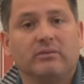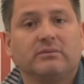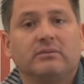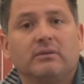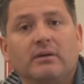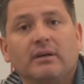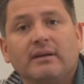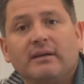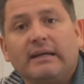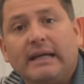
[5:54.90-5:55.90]
perro.
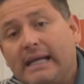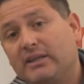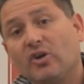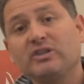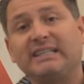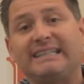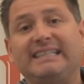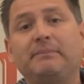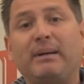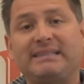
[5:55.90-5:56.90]

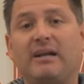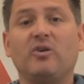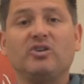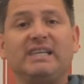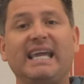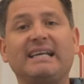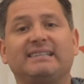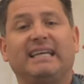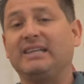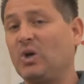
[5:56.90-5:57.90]
Entonces así pasaron los
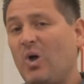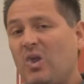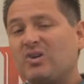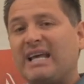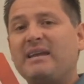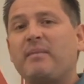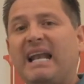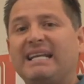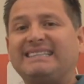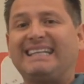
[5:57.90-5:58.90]
días y todos los
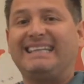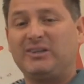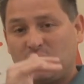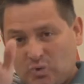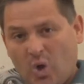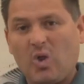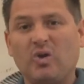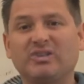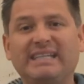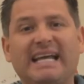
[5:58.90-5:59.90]
animales
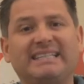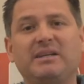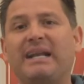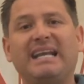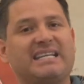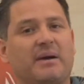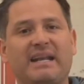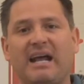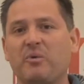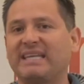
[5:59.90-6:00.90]
todos los días iban y le
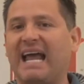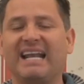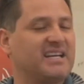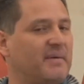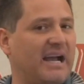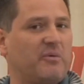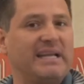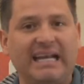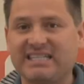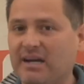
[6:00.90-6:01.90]
echaban agüita, le echaban
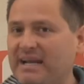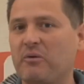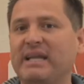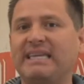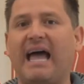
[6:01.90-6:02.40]
agüita, le echaban